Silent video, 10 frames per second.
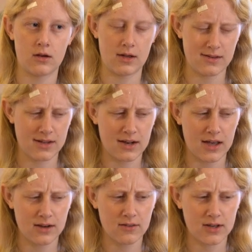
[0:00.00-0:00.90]
Als ich
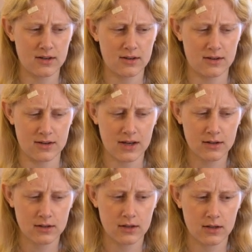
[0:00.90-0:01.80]
klein war,
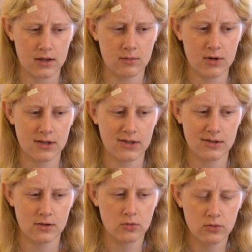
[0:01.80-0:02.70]
dachte ich einmal, dass ich
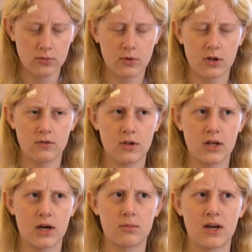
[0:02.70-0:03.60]
sie rufen hören
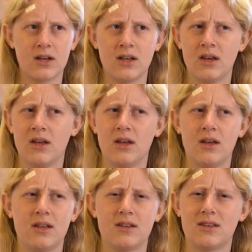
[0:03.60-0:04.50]
würde, aber
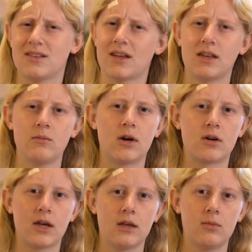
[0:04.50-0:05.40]
das kann ich mir
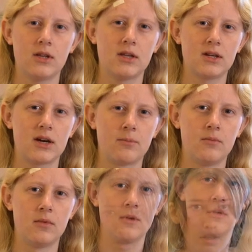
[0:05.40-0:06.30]
auch eingebildet haben.